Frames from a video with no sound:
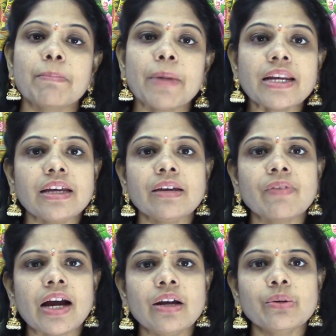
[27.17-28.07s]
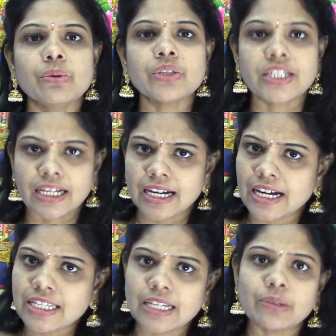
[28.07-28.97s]
మరి వాళ్ళు చక్కగా
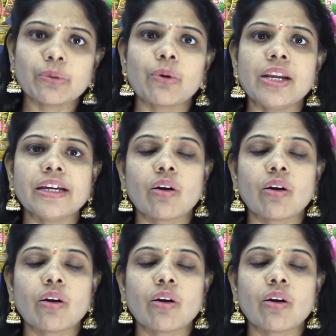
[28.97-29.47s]
చదువుకోవాలి